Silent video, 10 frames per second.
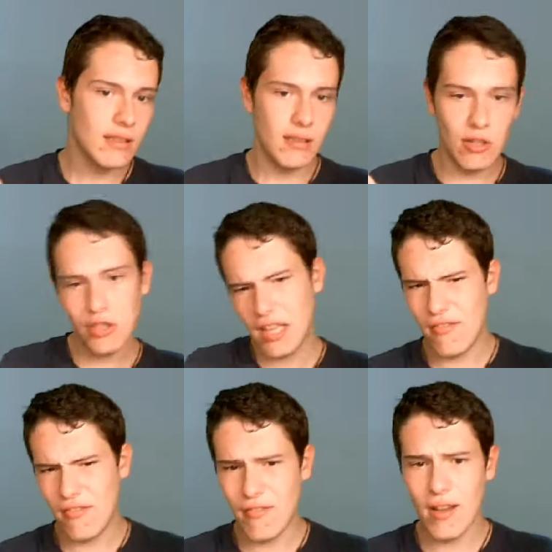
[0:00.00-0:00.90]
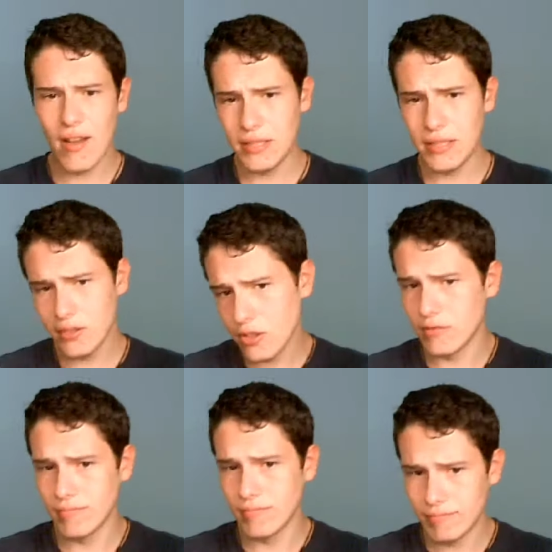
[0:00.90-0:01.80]
Cosas de FIFA, pero con.
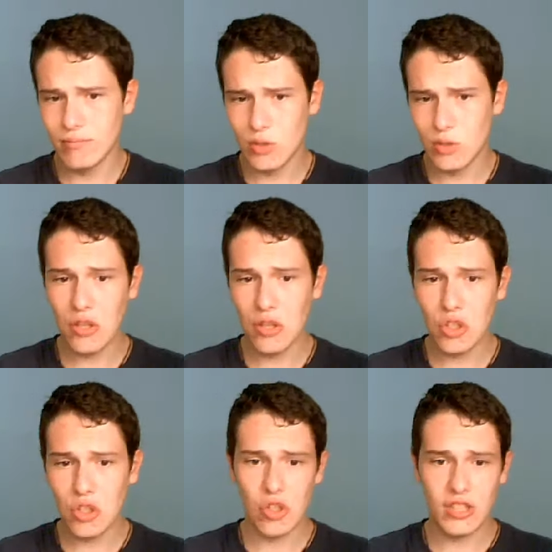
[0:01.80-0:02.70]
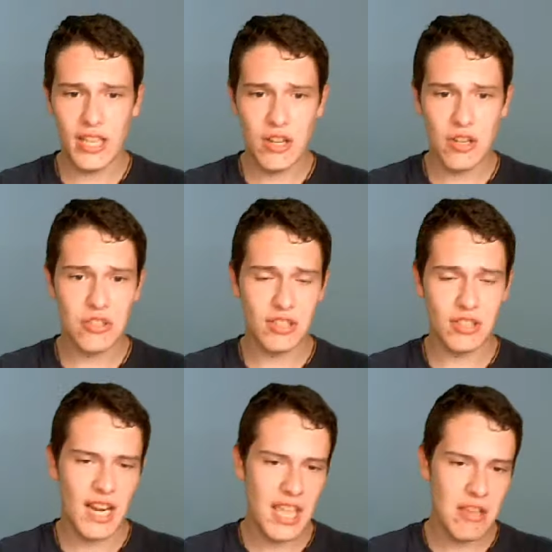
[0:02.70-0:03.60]
Sobre todo en sorteos, sortean
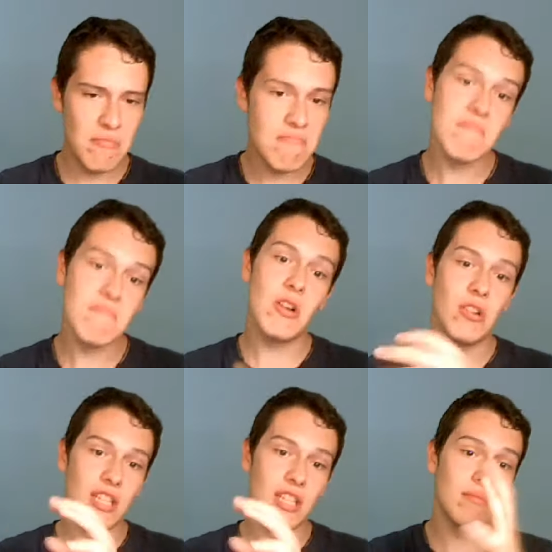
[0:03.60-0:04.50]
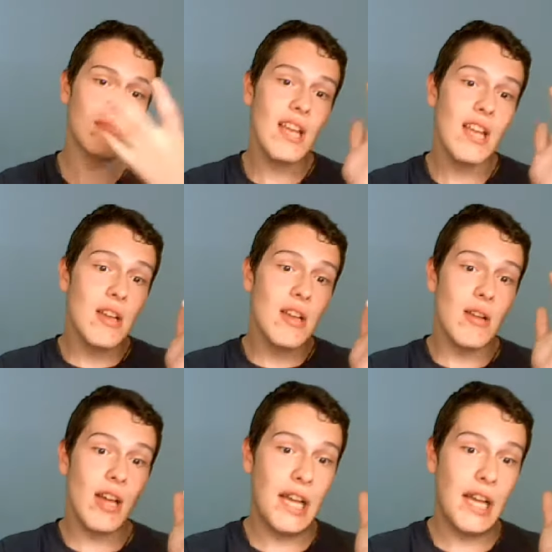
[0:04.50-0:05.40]
ahí cosas.
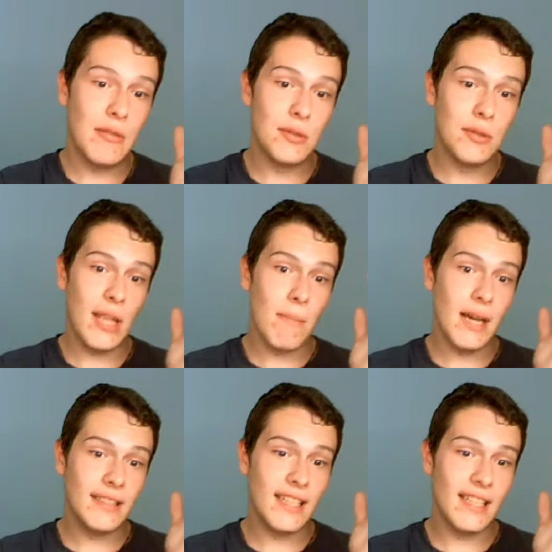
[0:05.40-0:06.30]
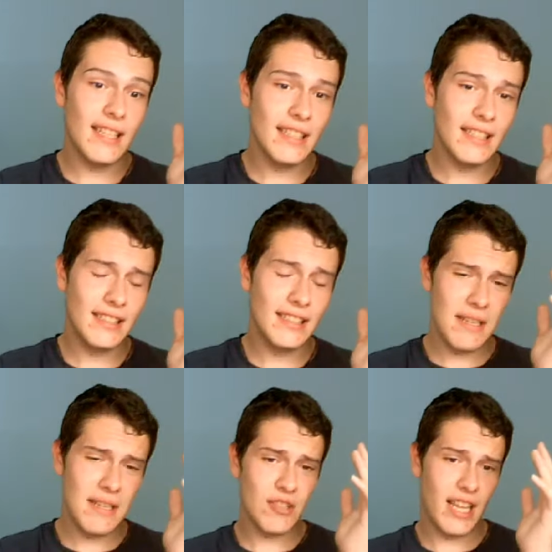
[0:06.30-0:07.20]
Eh, ultimate Team,
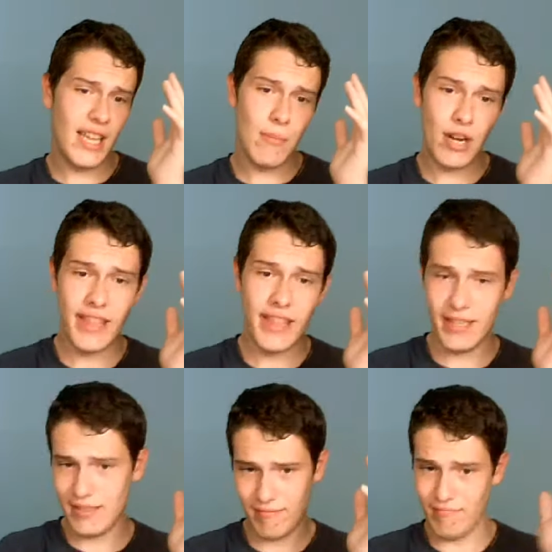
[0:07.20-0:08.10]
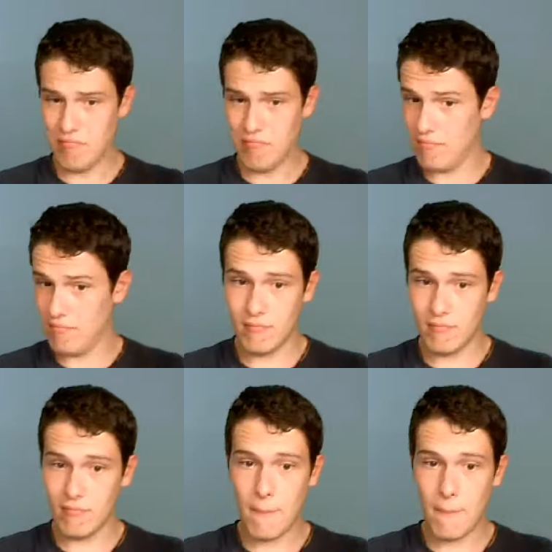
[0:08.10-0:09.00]
no sé qué, monedas.
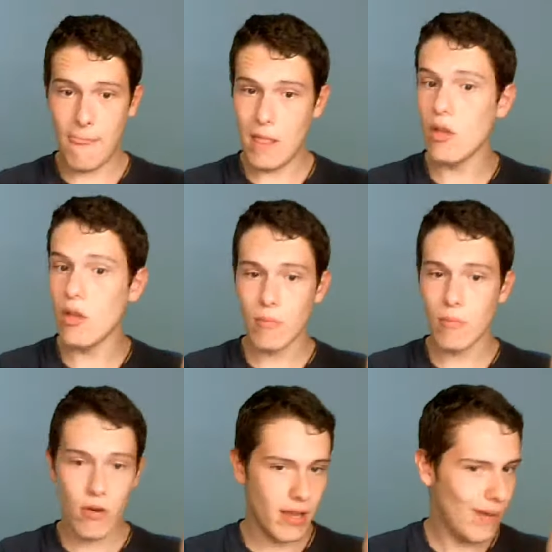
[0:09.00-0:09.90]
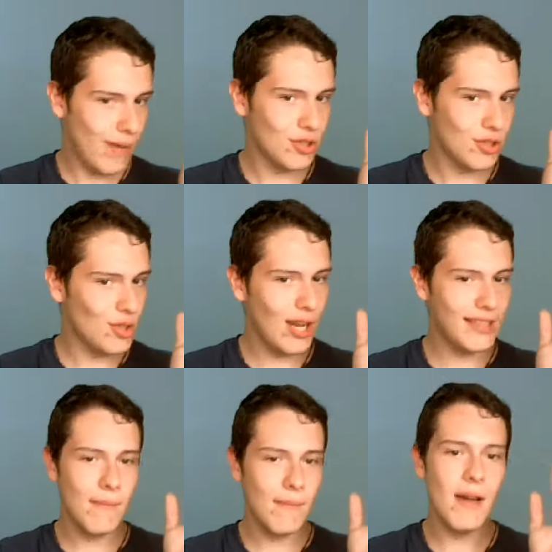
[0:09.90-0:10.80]
No estoy muy puesto al
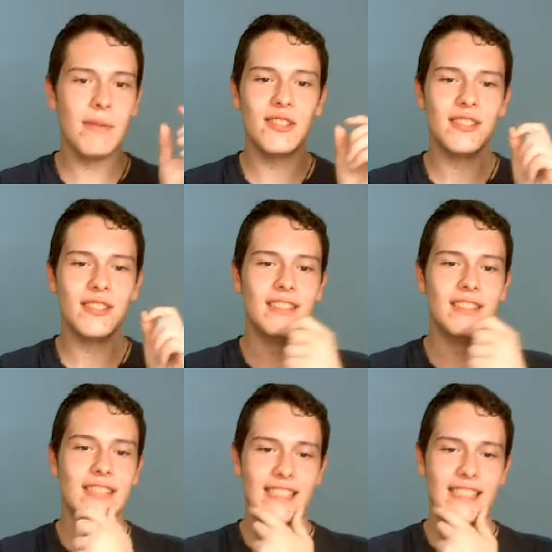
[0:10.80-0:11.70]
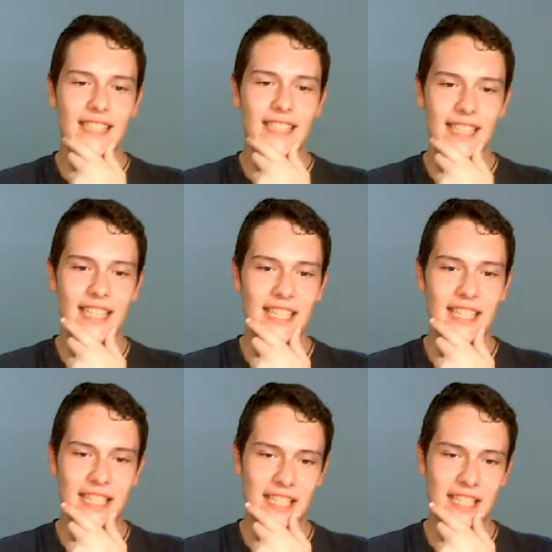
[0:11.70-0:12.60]
tema, pero.
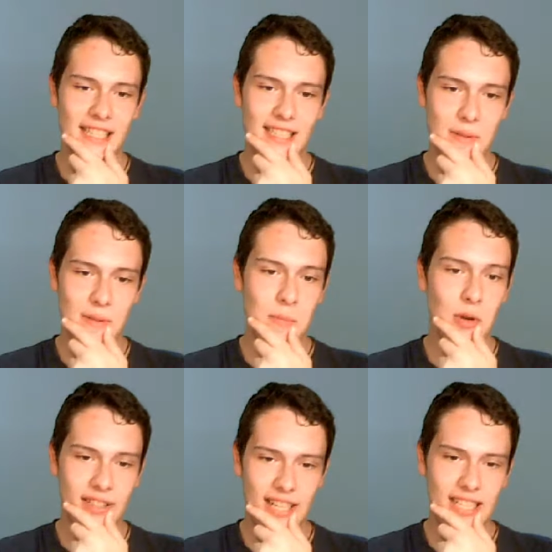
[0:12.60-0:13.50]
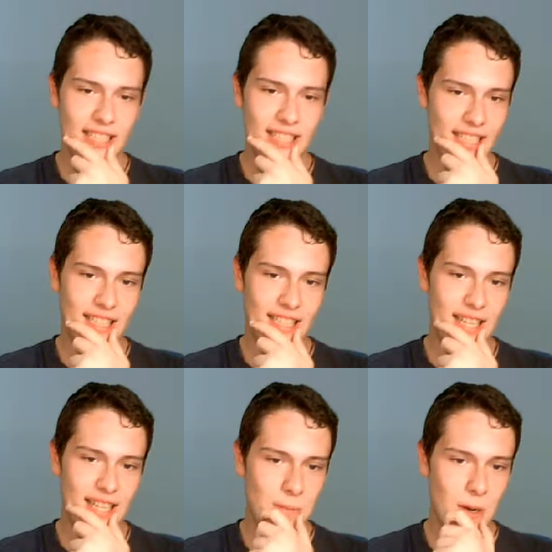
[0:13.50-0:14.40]
Eh, muy interesante y tal.
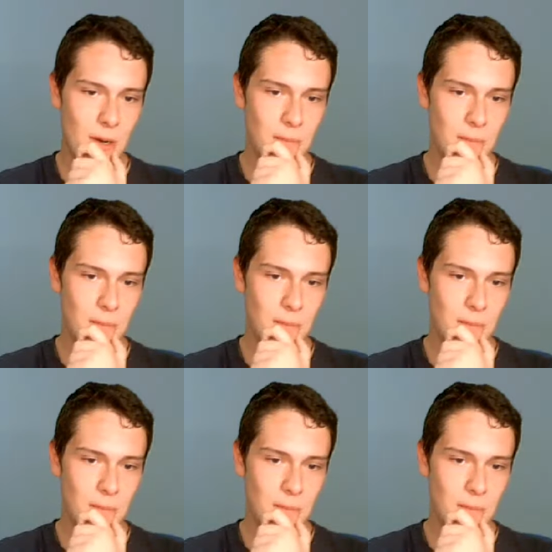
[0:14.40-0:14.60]
Bueno.